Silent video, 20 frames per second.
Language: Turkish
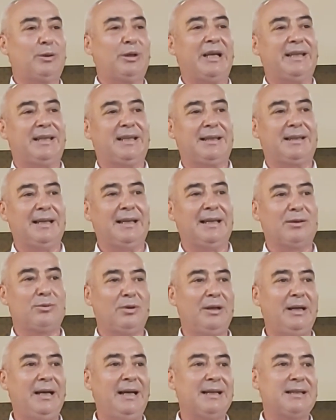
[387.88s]
e, ettikten
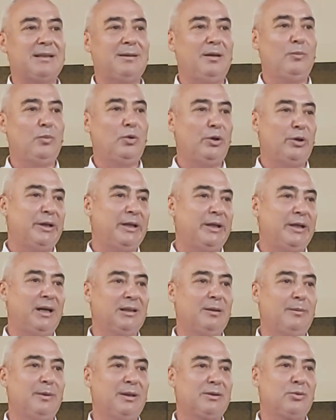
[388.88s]
sonra her zaman bu örneği
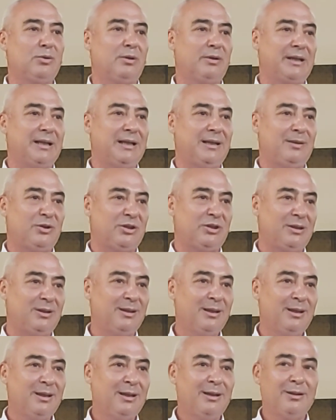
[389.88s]
anlamak zor
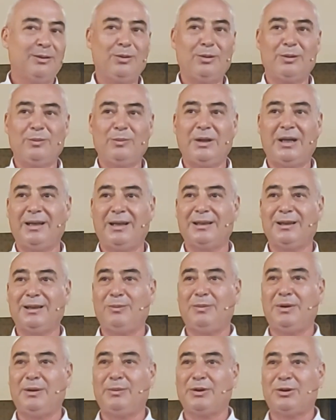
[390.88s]
gelmiştir. Diyordum ya
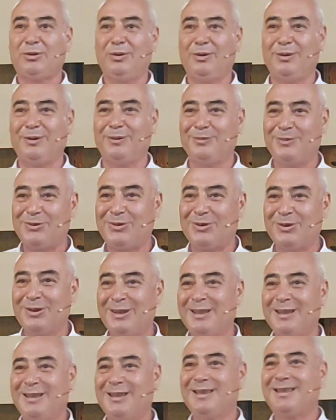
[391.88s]
adamın babası ölmüş.
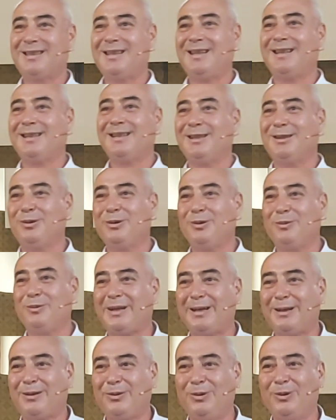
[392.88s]
İsa da diyor
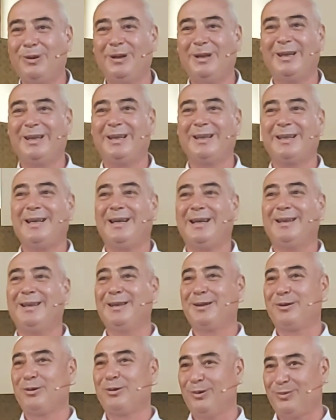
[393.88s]
bırak ölülerini
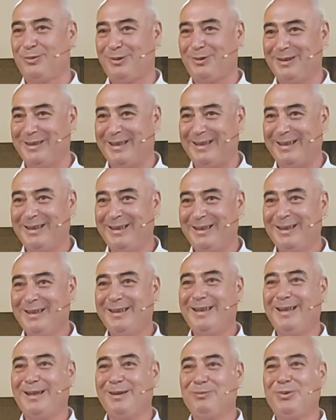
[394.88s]
kendileri gömsünler.
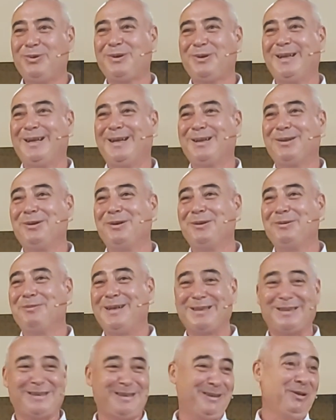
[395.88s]
Yani bu kadar da
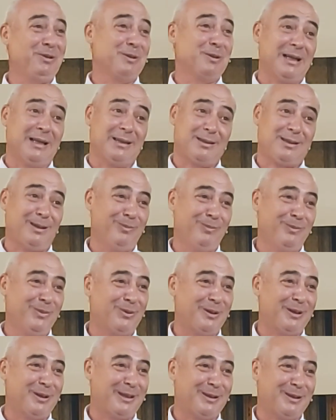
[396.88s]
olmaz diyor. Yani samimi
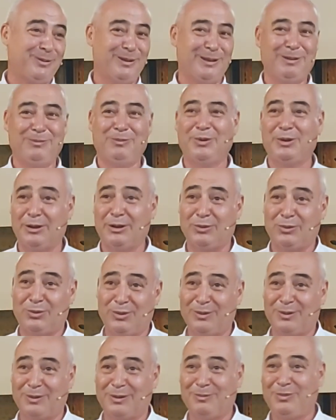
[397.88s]
olarak söyleyeyim böyle
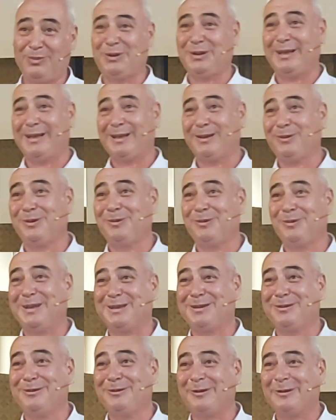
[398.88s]
düşünüyordum. Bu kadar da
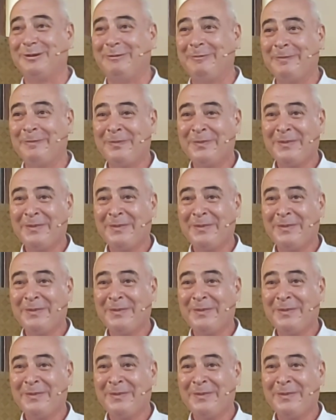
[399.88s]
olmaz diyordum.